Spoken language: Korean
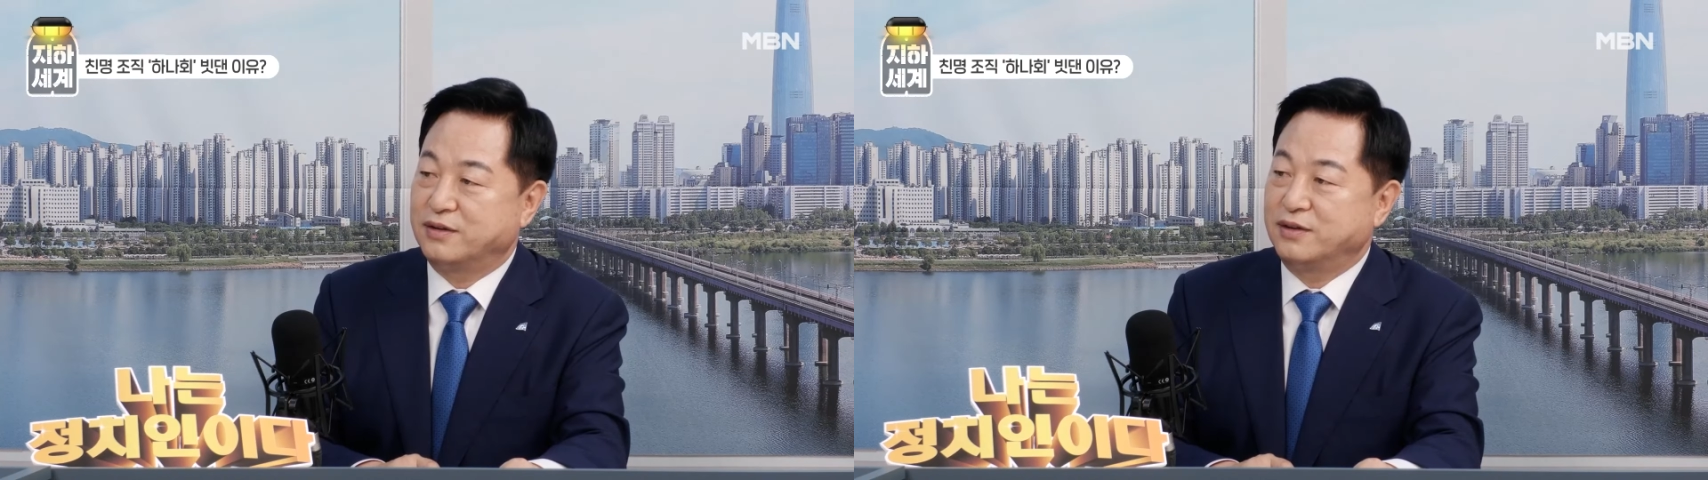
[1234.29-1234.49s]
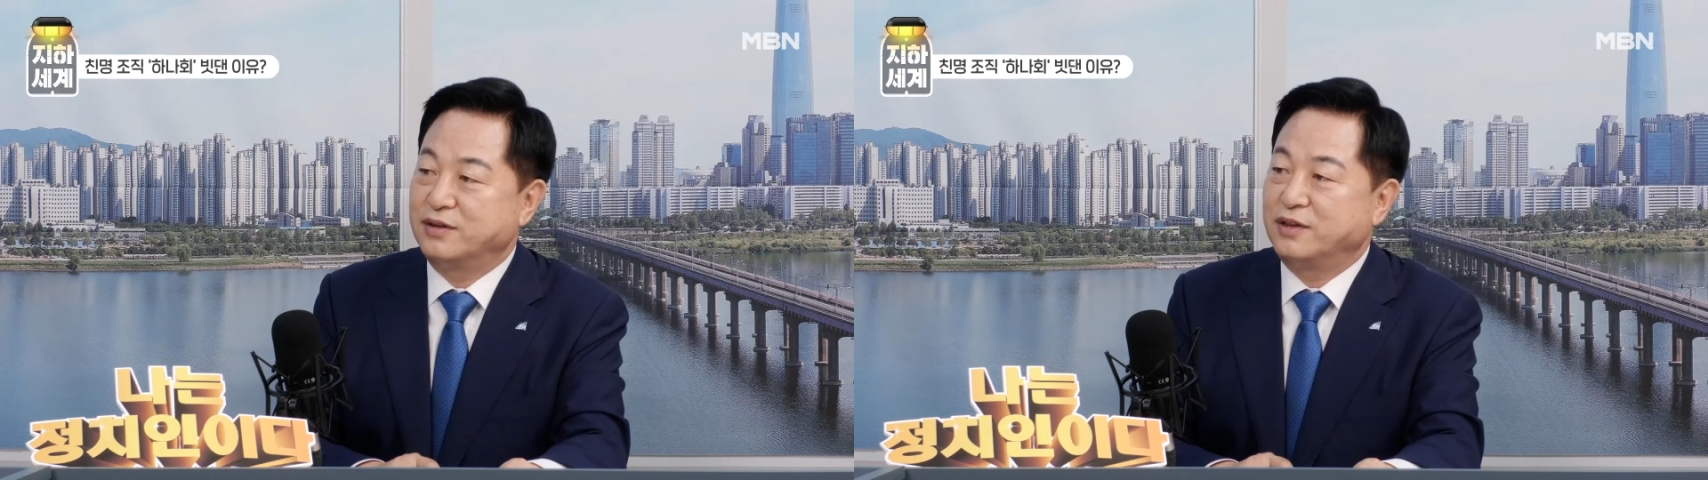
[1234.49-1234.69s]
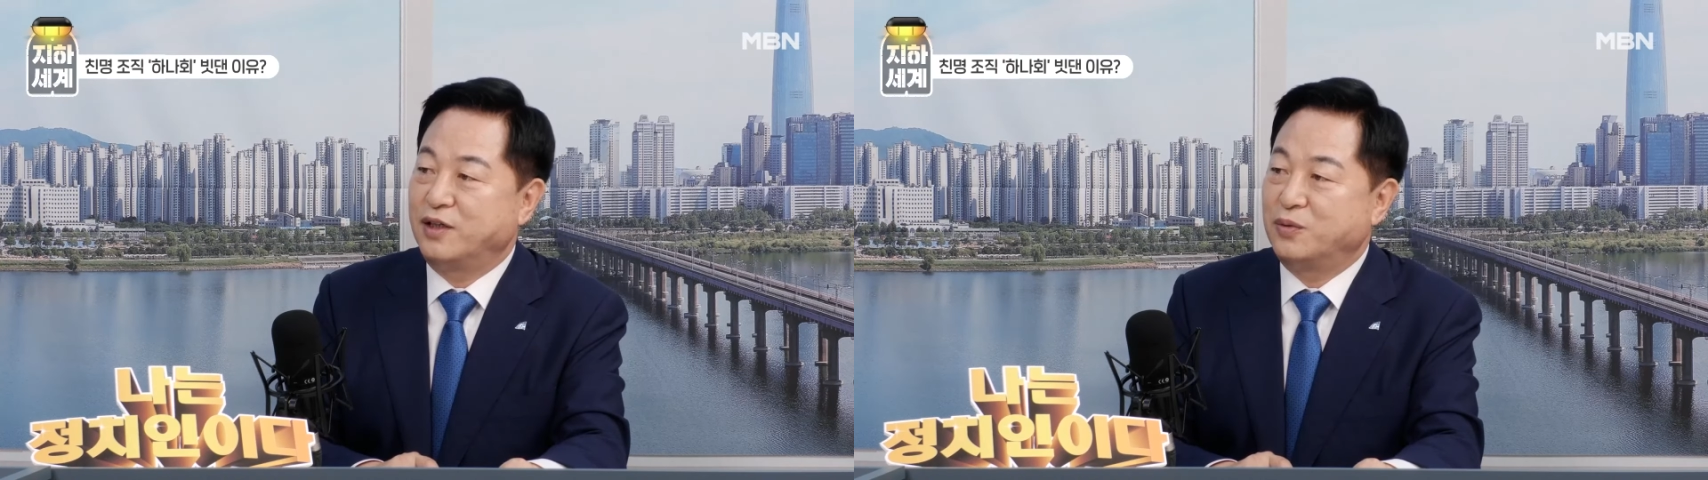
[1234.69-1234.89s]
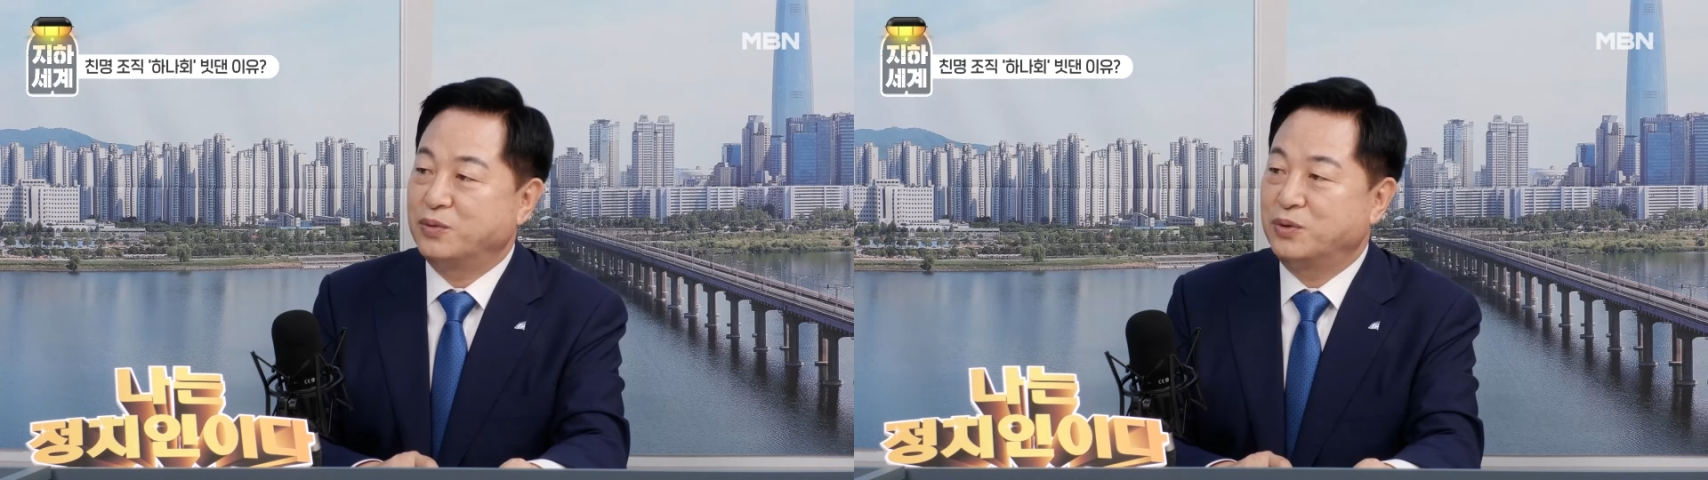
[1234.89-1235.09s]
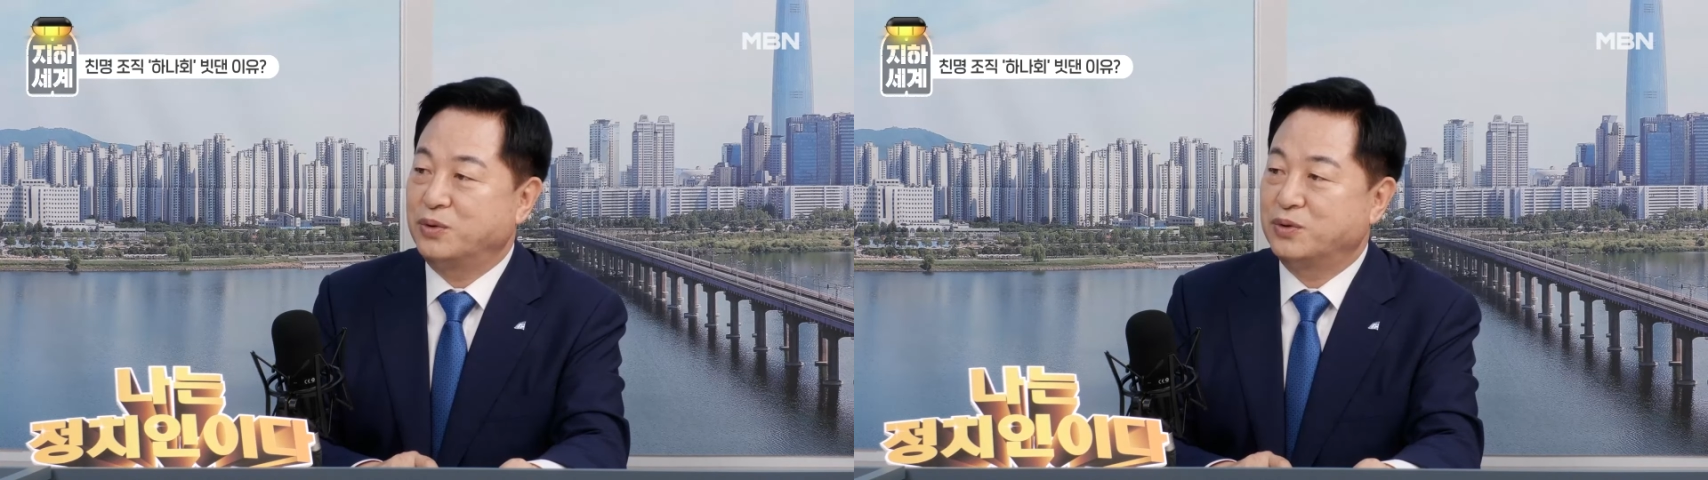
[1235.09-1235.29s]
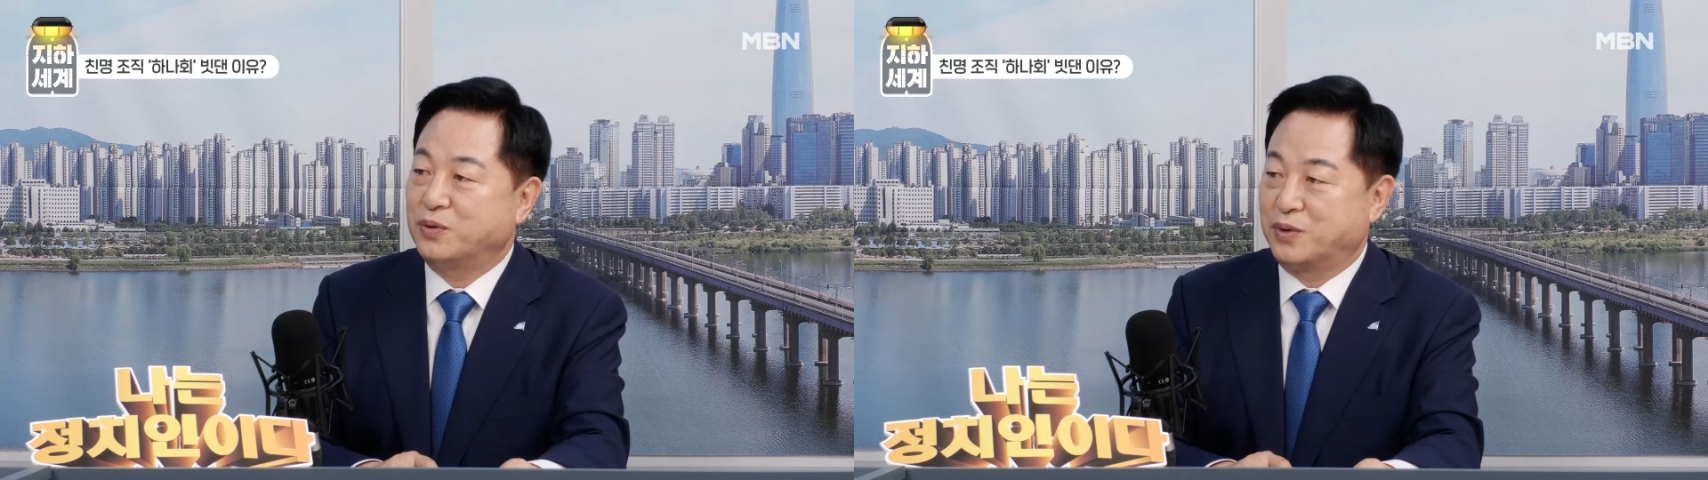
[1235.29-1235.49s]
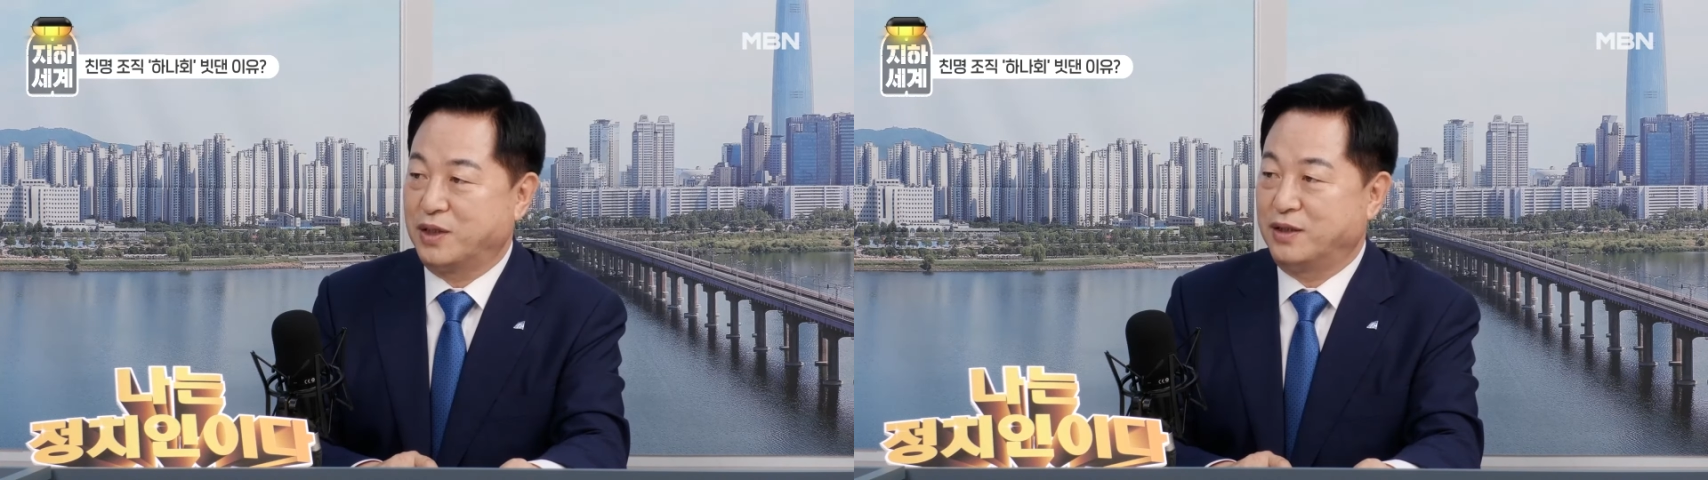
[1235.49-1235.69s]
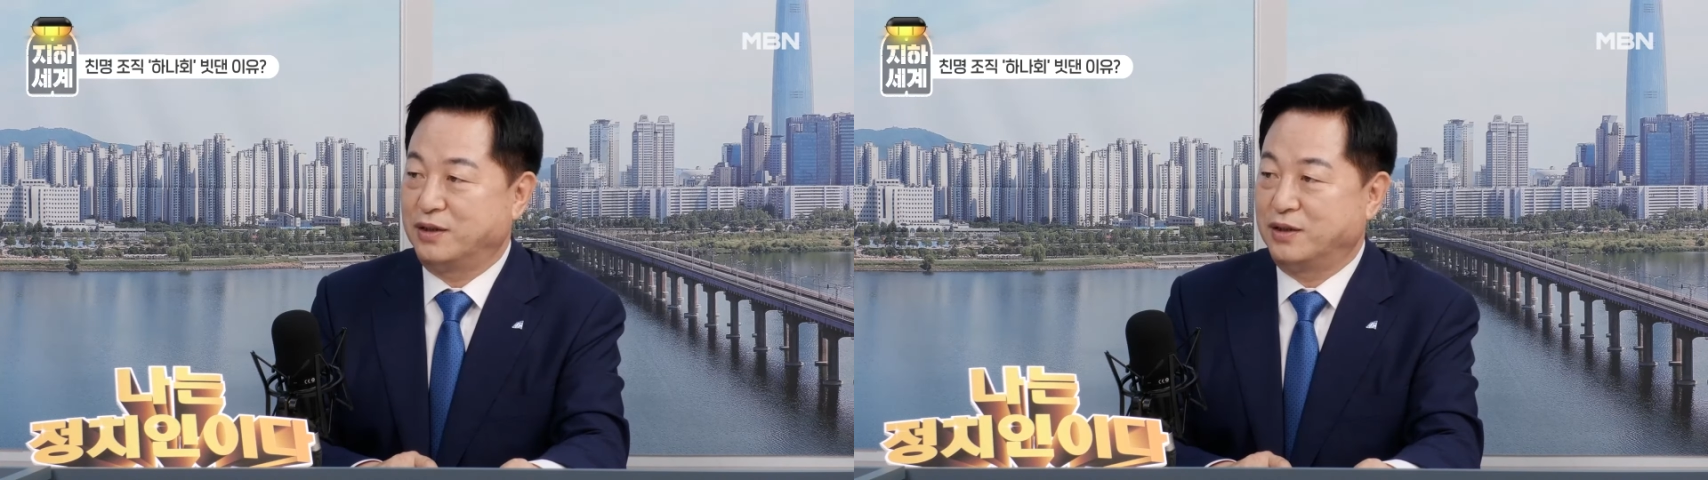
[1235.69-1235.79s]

드러내놓고 놓기가